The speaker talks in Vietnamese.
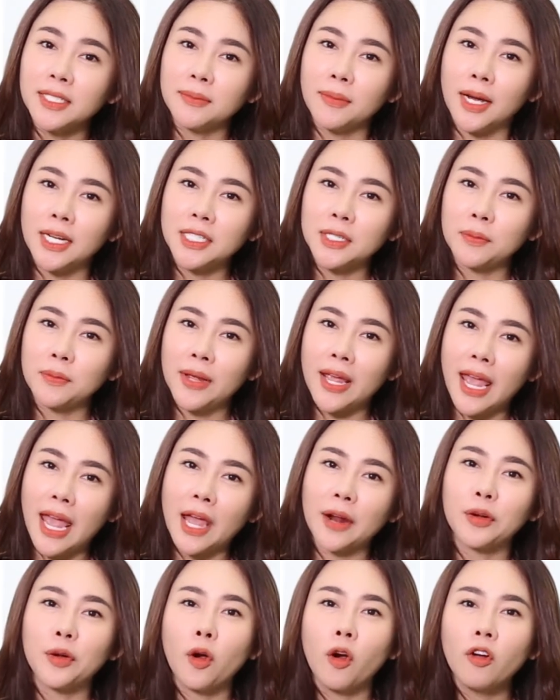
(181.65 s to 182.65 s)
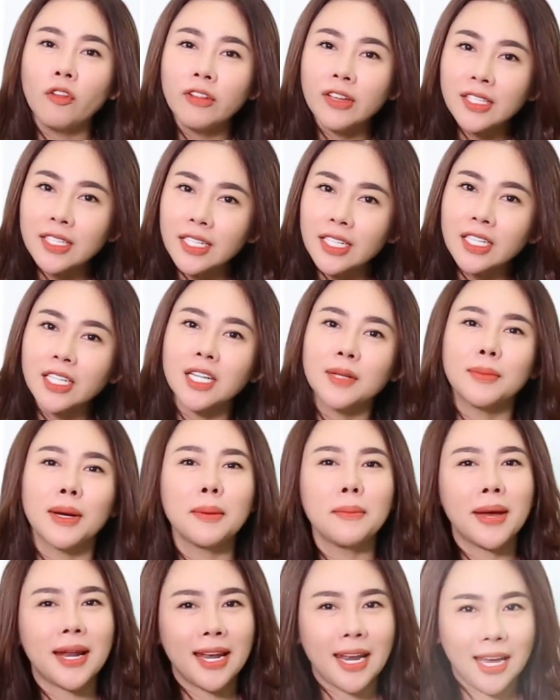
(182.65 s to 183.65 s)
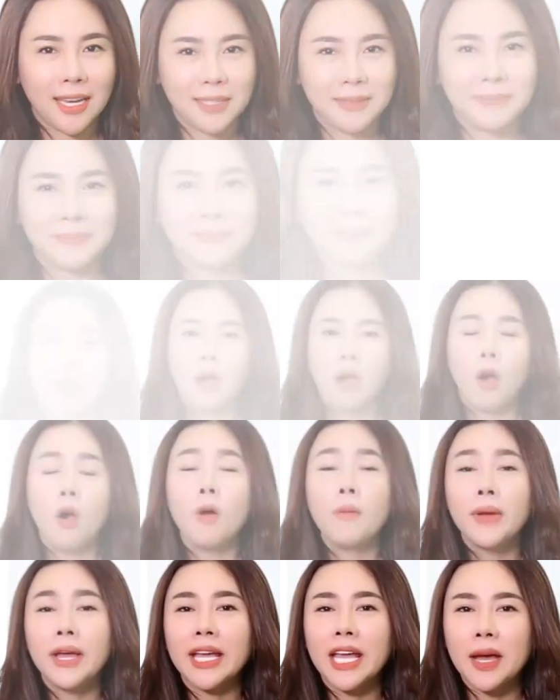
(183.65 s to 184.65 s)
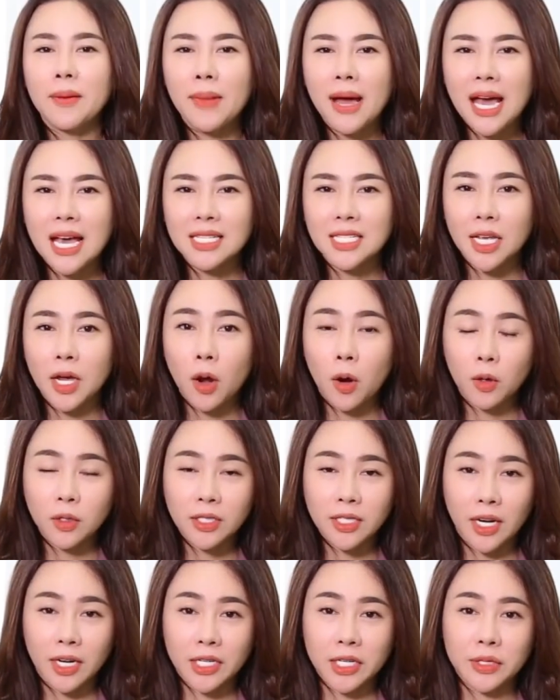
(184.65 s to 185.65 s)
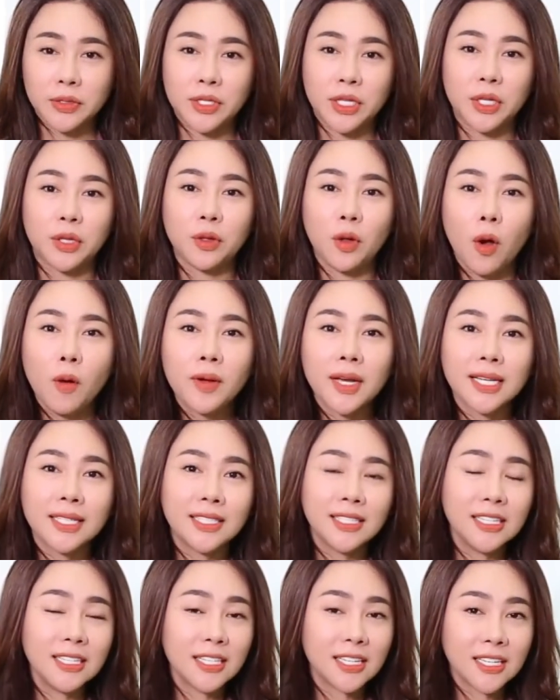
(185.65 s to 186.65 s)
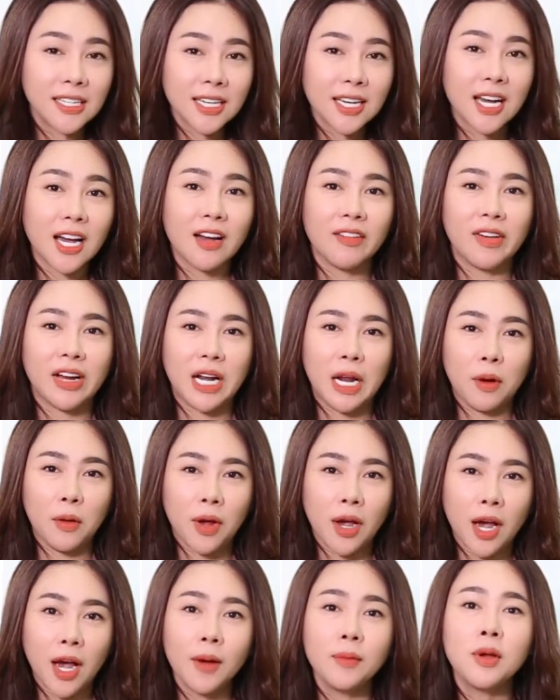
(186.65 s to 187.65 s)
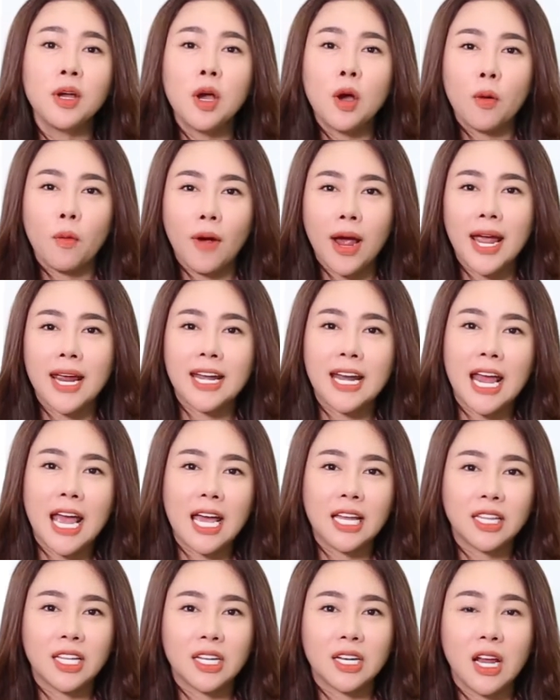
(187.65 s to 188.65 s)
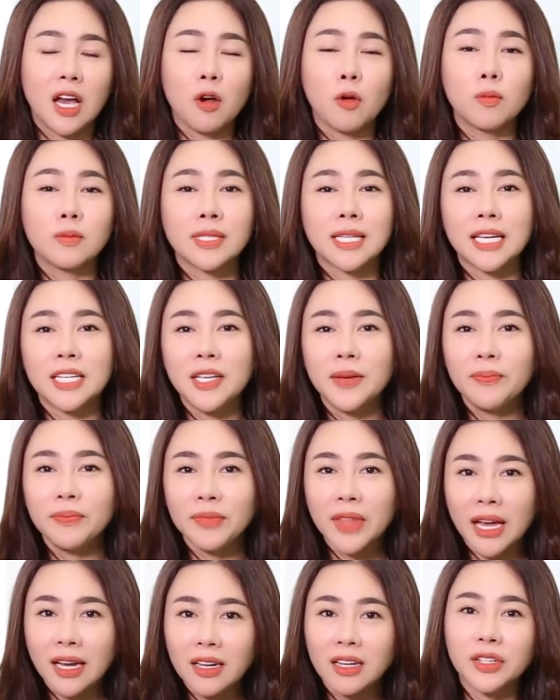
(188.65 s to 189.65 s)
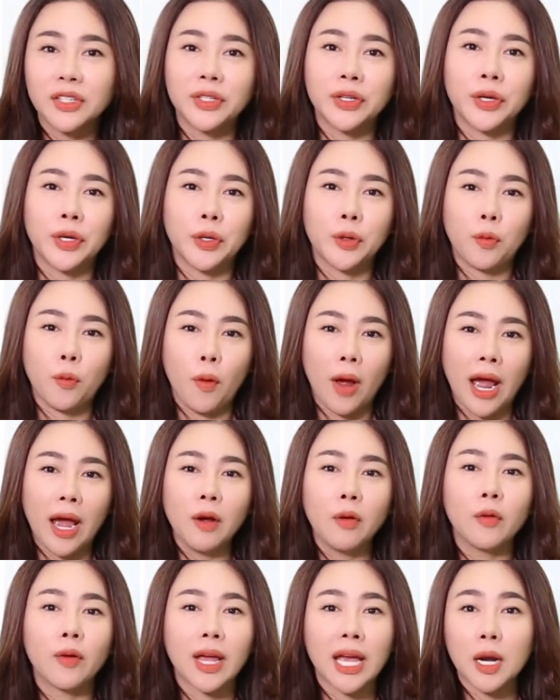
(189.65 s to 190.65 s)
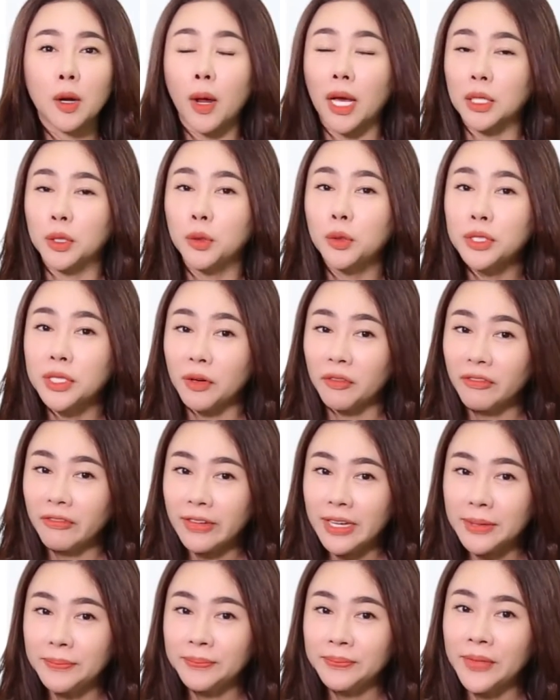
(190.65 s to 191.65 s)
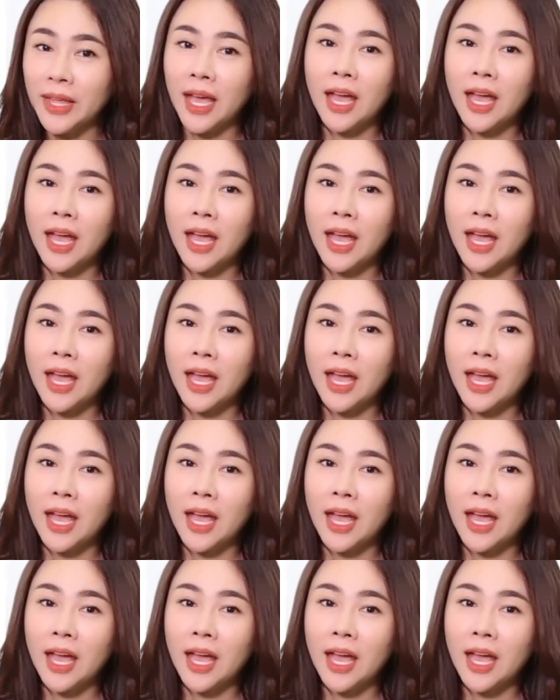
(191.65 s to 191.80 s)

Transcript: lượng mỡ trong gan đối với những người mắc bệnh này. Omega 3 sẽ hỗ trợ điều trị tốt các chứng cứng cơ và đau khớp. Ngoài ra thì nó cũng sẽ giúp tăng cường hiệu quả của các loại thuốc chống viêm.